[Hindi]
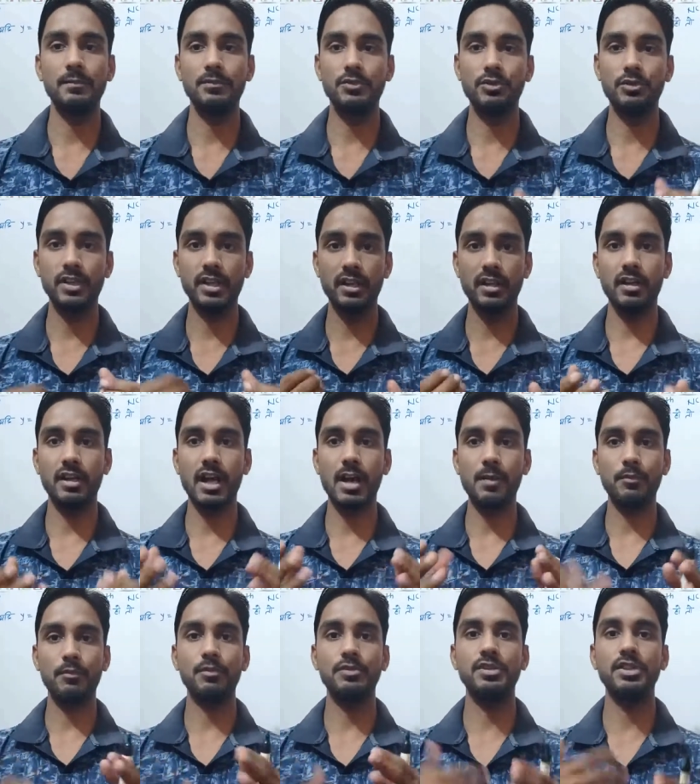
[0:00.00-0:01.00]
जुड़ी अगर
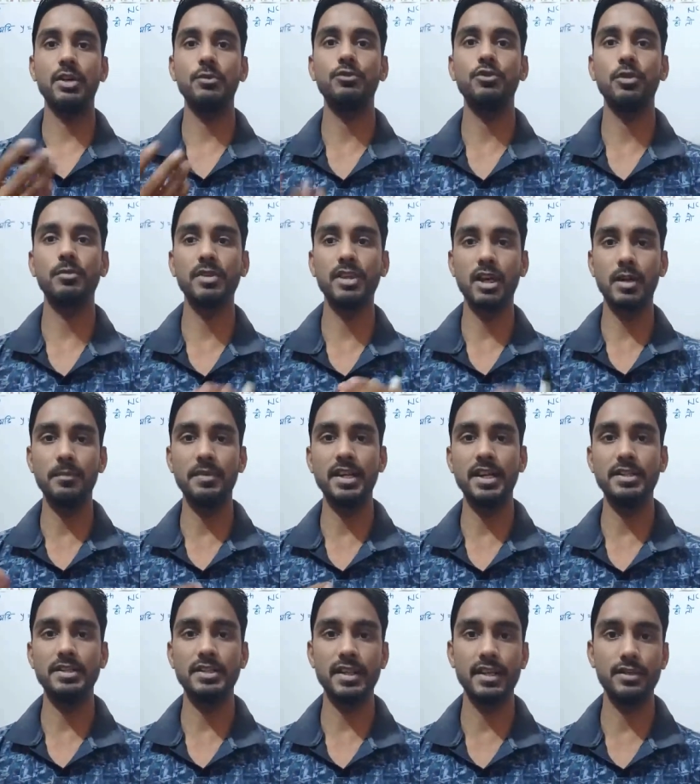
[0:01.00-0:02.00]
आपको जब जो भी
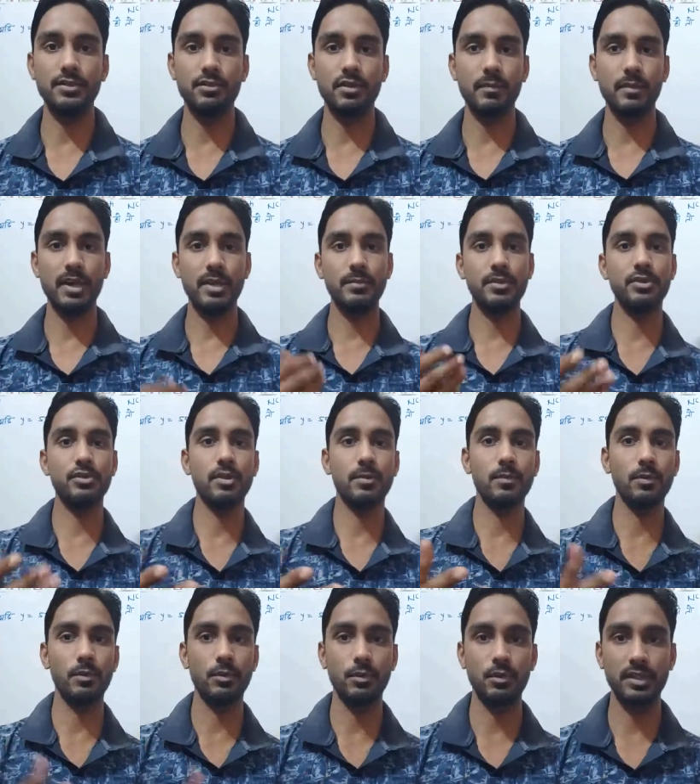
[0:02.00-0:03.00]
अपडेट्स हैं जो हमारे वीडियो
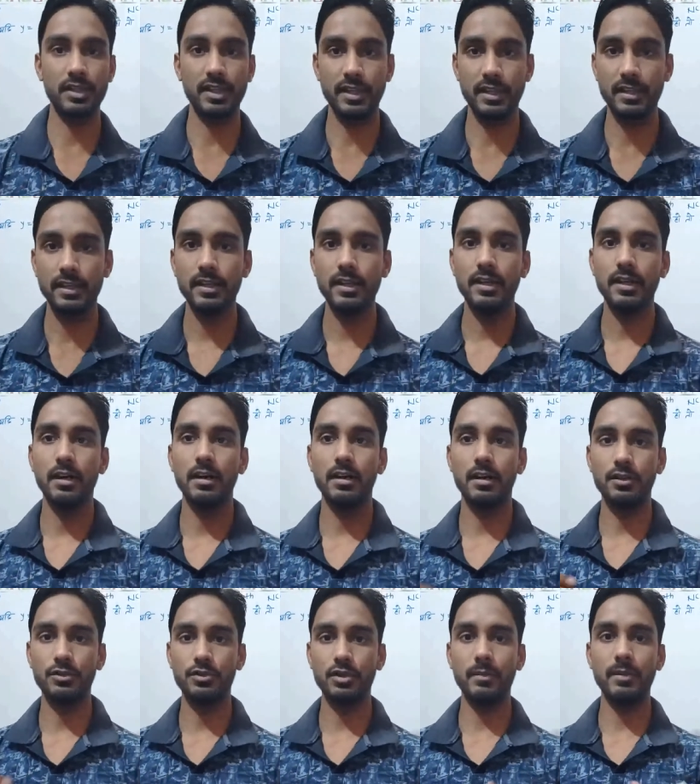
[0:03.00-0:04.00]
अपलोड होते हैं
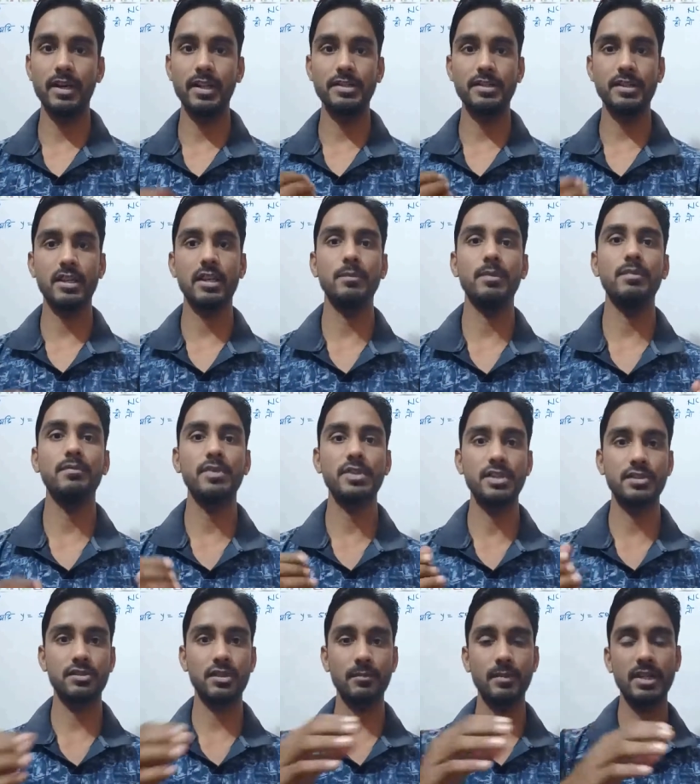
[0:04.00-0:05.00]
और जो हमारे चैनल पे
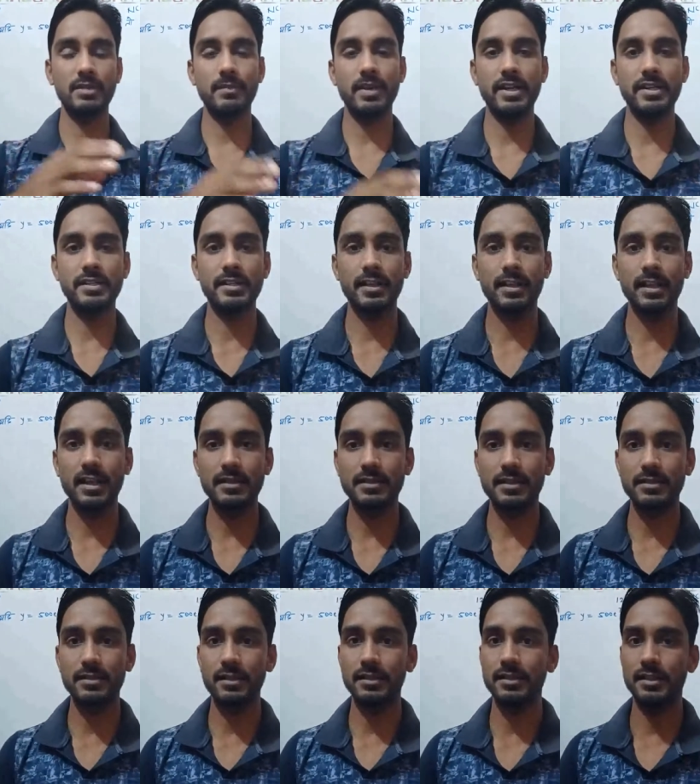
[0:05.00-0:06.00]
फिजिक्स और मैथमेटिक्स की
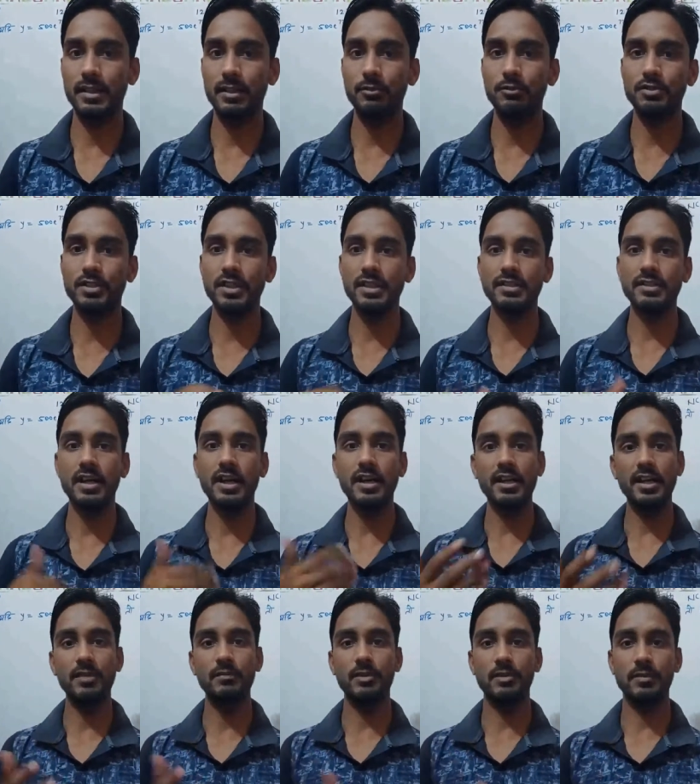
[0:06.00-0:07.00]
क्लासेस चलती हैं उसकी
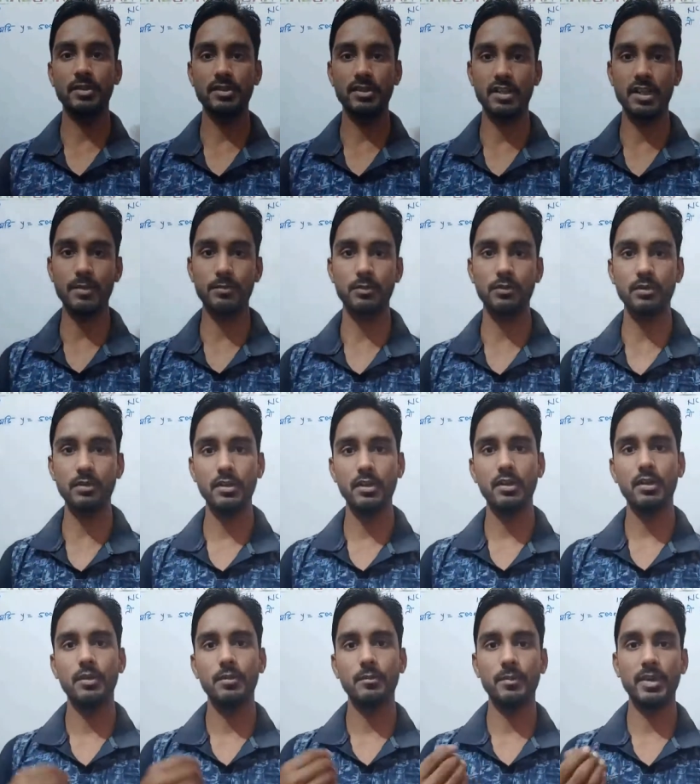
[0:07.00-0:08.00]
सारी इन्फॉर्मेशन आपको
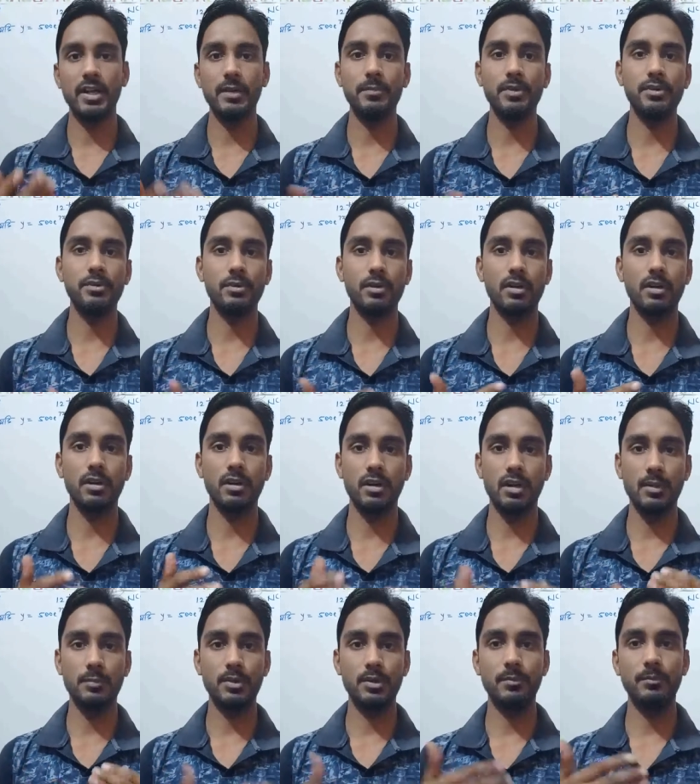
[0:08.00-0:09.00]
मेरे वीडियो
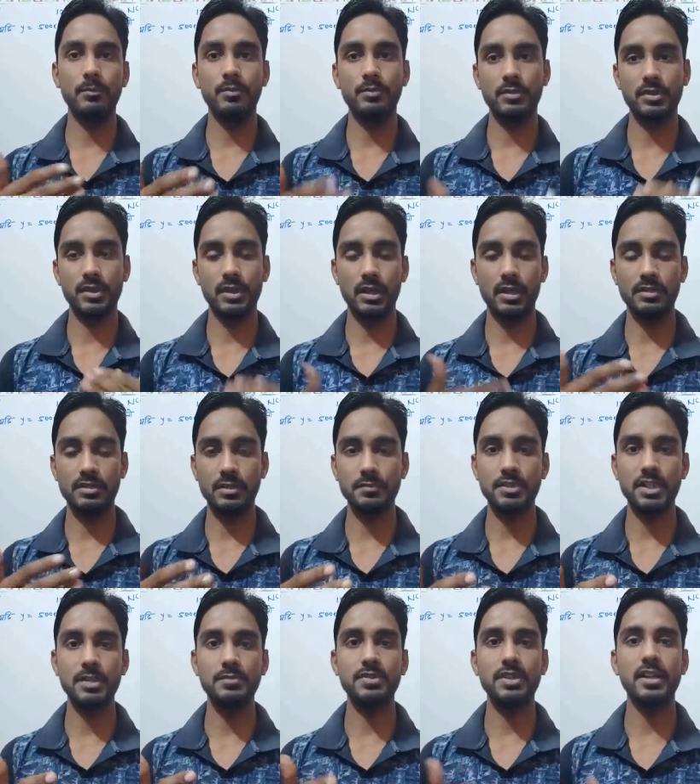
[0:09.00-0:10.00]
आपको
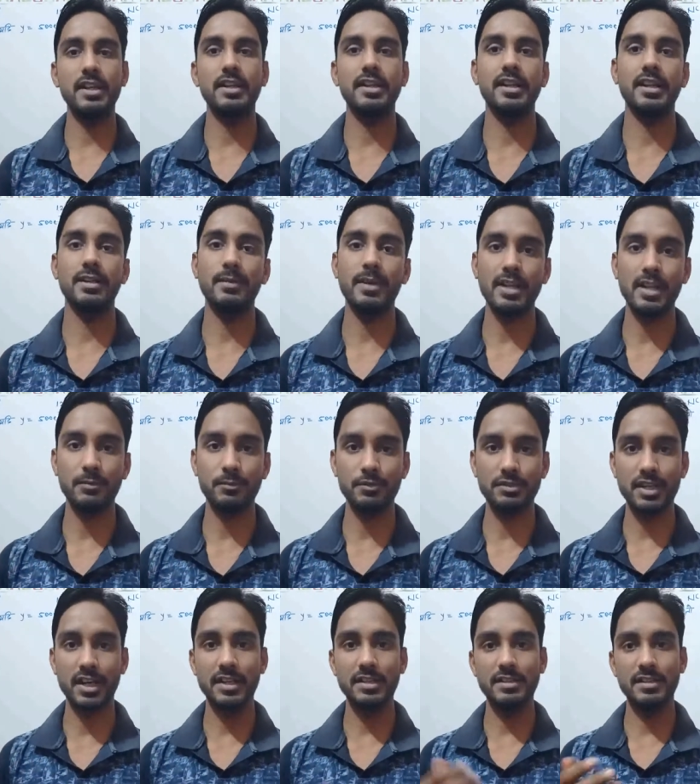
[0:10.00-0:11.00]
सब्सक्रिप्शन लेने के बाद आपको
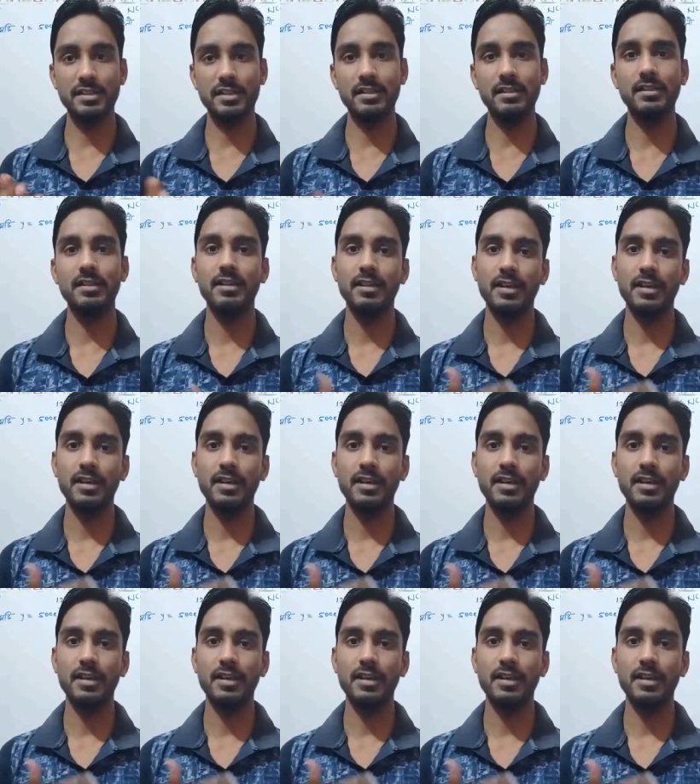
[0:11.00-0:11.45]
सारी चीज़ें